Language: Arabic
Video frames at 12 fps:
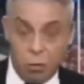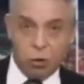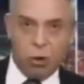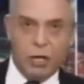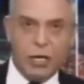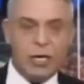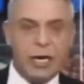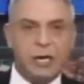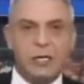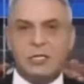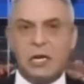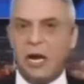نوال
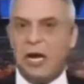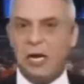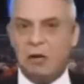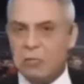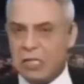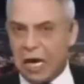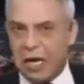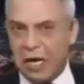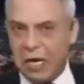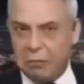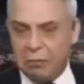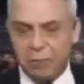متوكل يعني سعيد
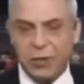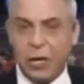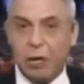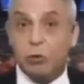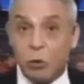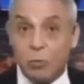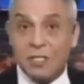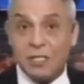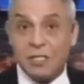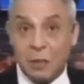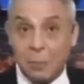وسعيد قلت له بس